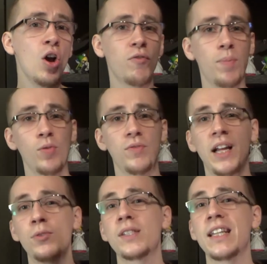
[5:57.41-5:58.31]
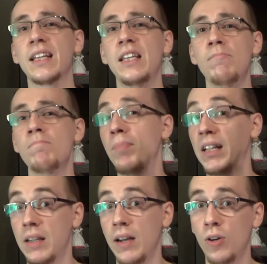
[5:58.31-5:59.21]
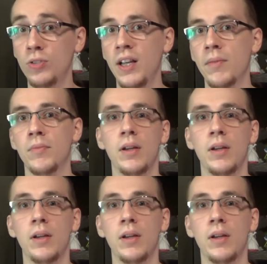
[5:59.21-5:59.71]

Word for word: w porównaniu z takim Patreonem